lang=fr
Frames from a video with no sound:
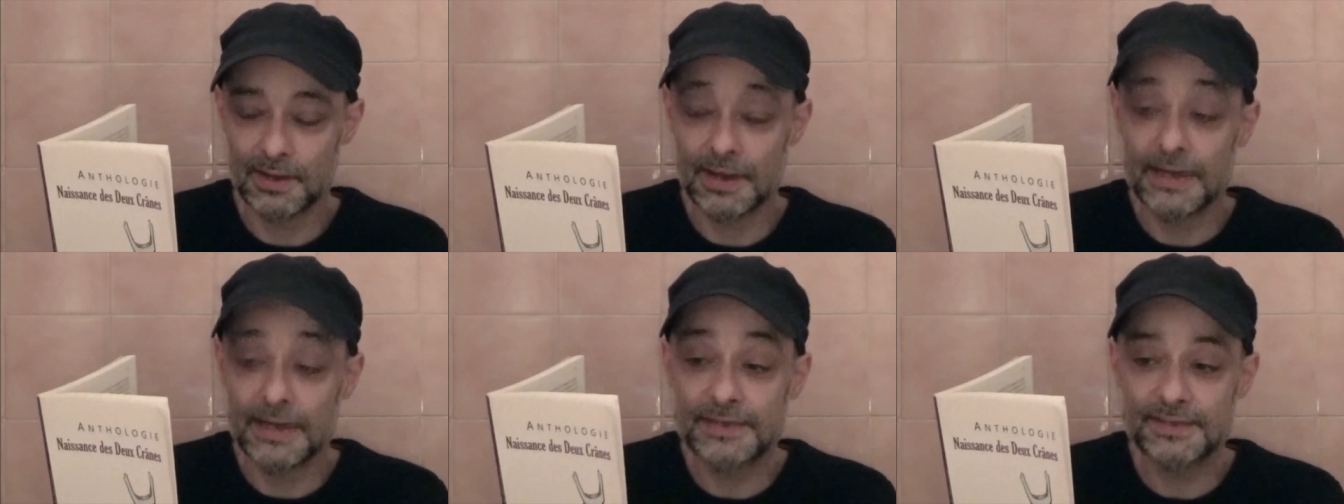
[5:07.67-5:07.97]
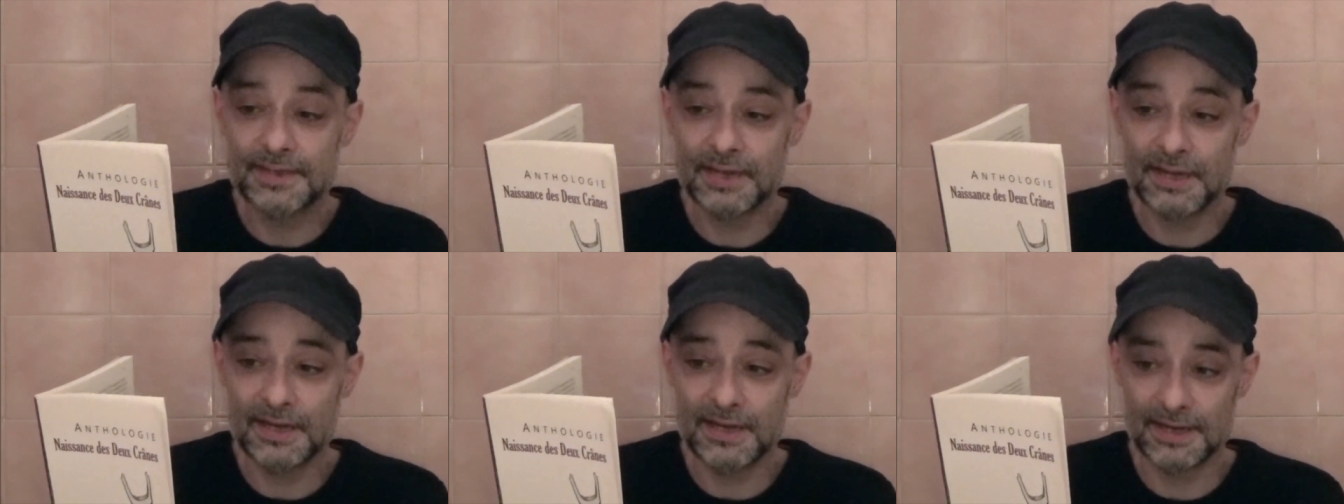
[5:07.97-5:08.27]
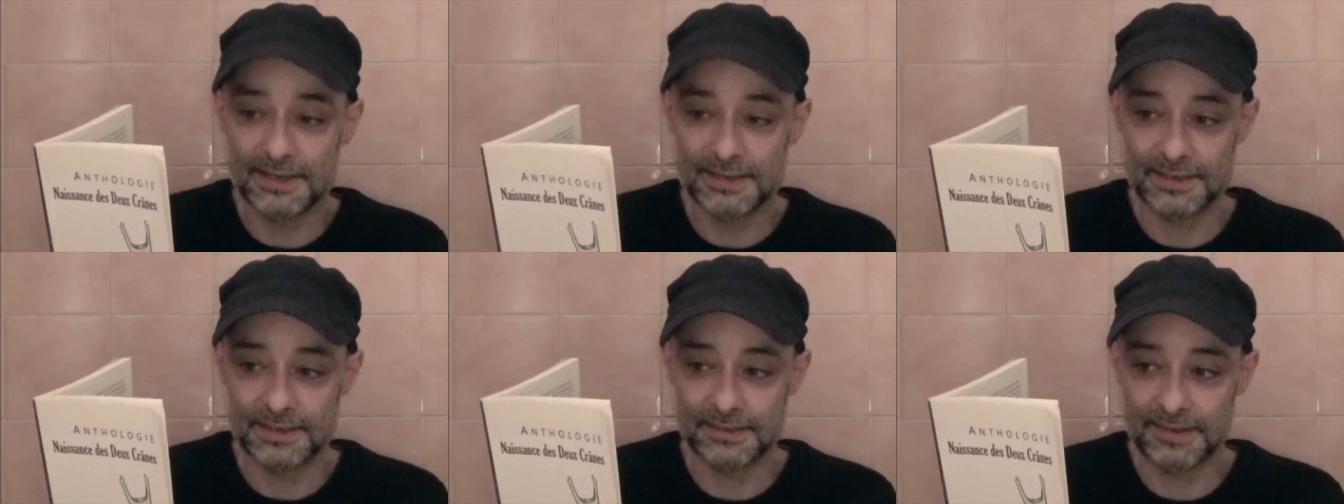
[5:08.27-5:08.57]
Installé
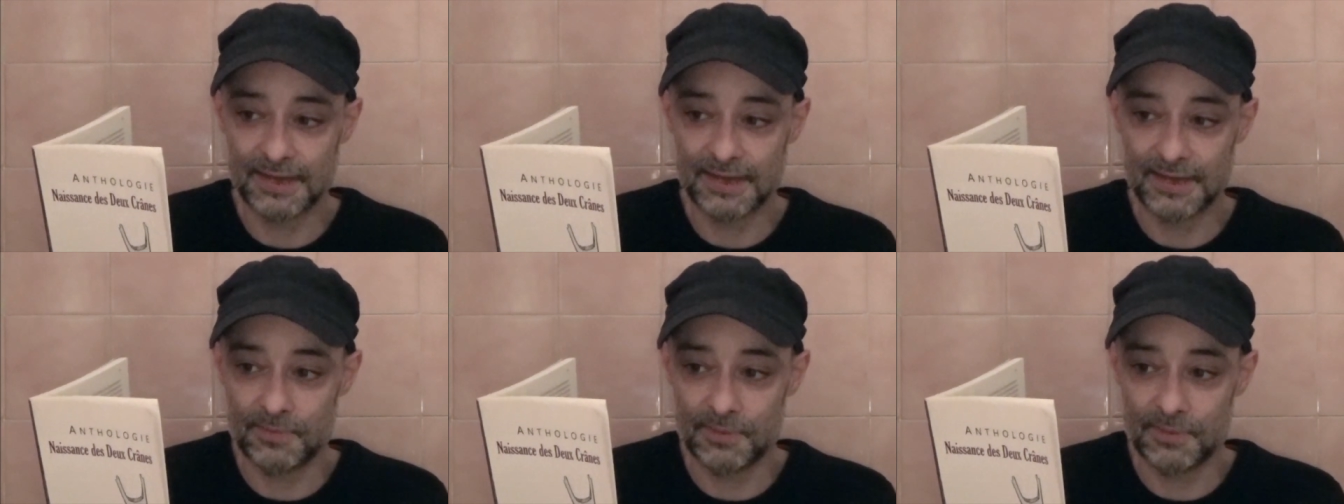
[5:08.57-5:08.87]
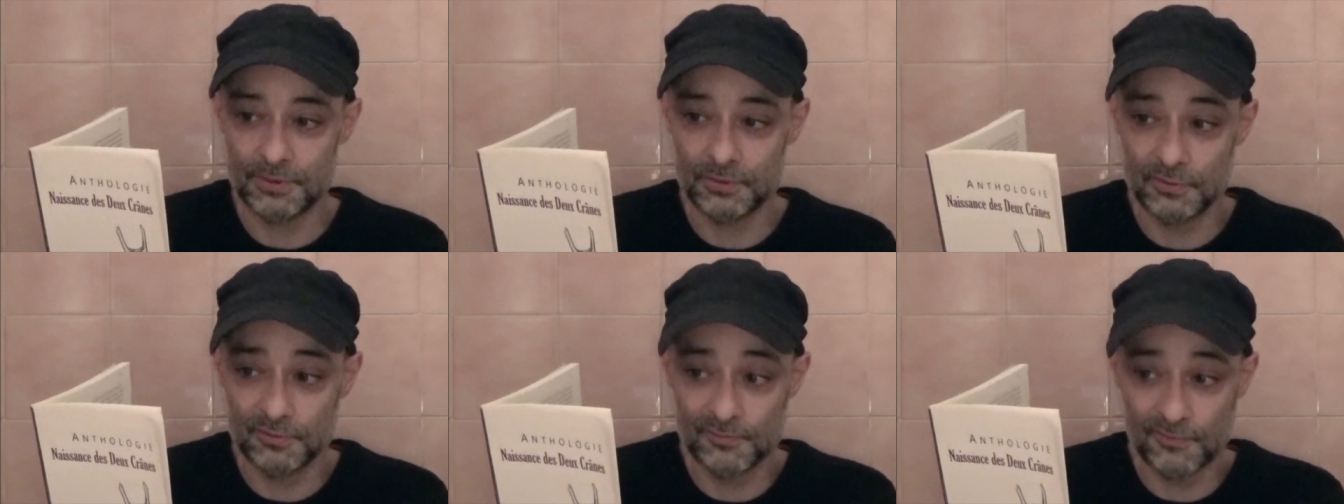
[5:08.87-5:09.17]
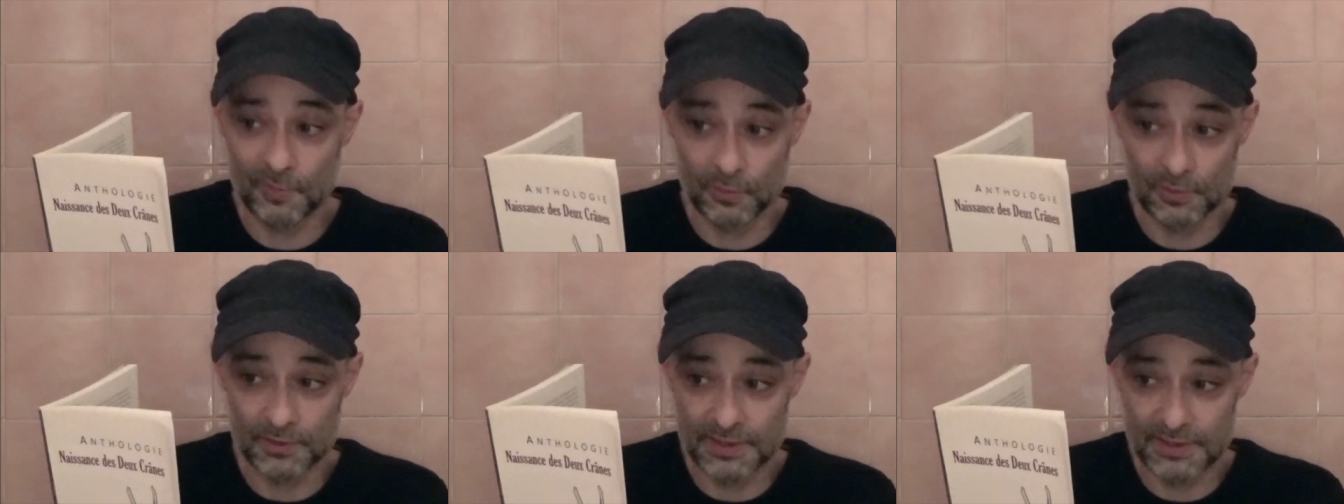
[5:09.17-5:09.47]
à sa table,
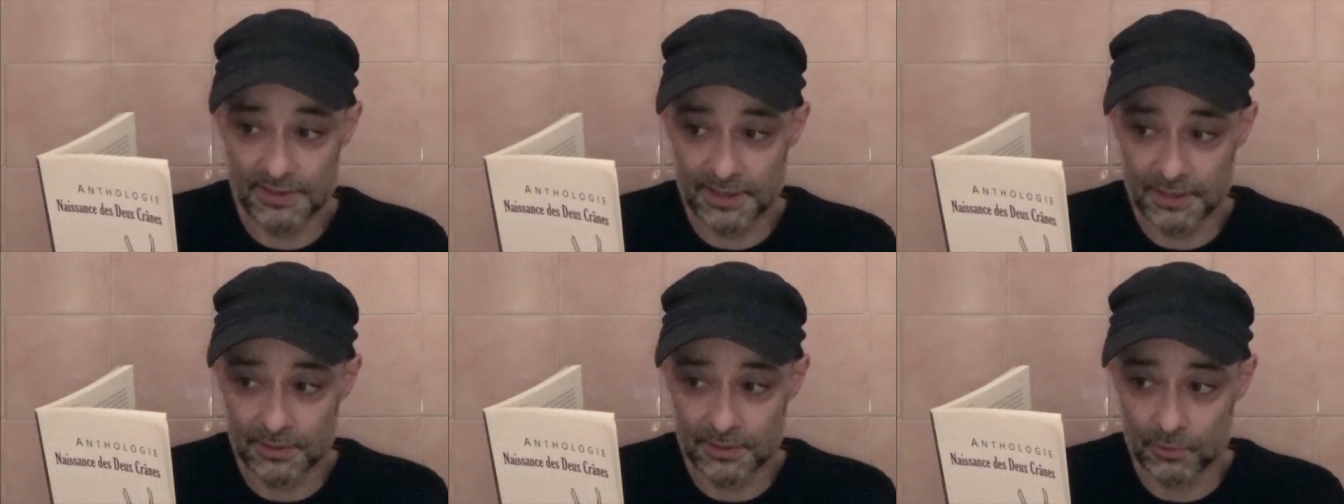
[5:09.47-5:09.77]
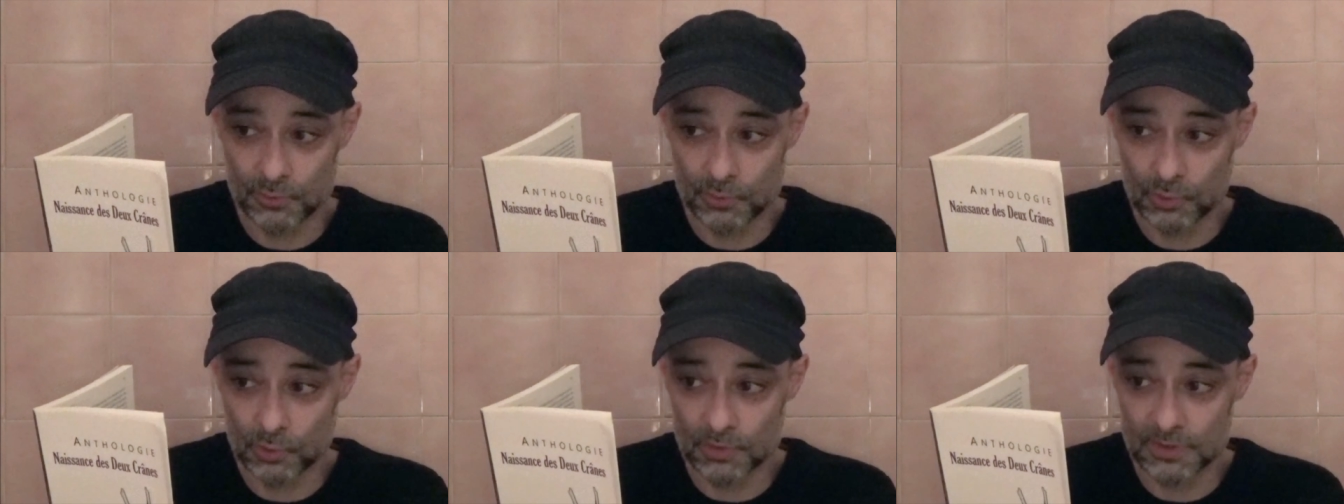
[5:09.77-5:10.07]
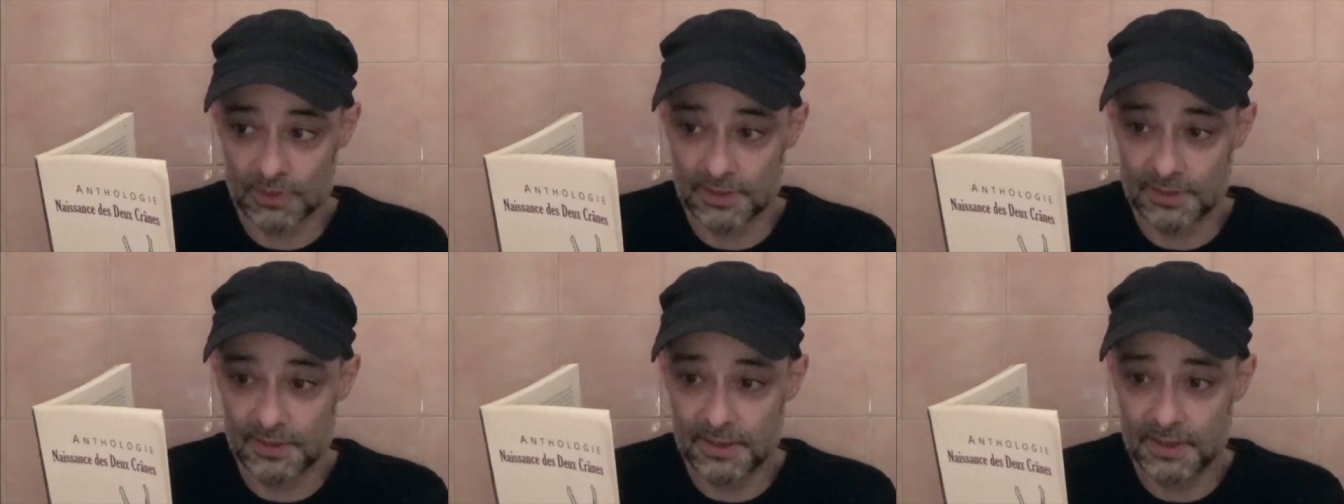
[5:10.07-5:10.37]
devant une assiette de
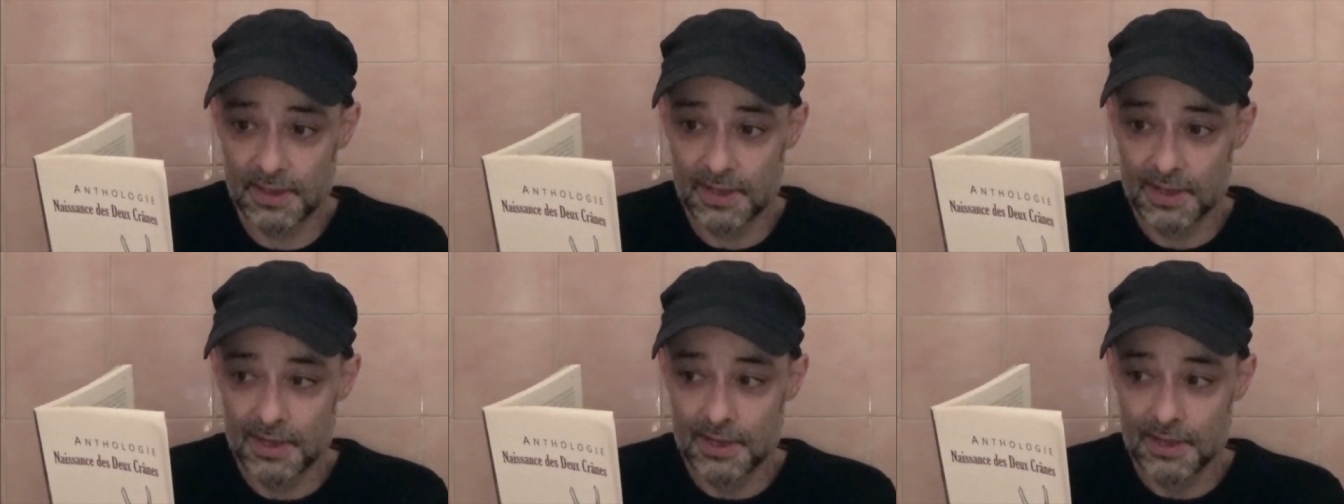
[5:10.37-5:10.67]
crudité,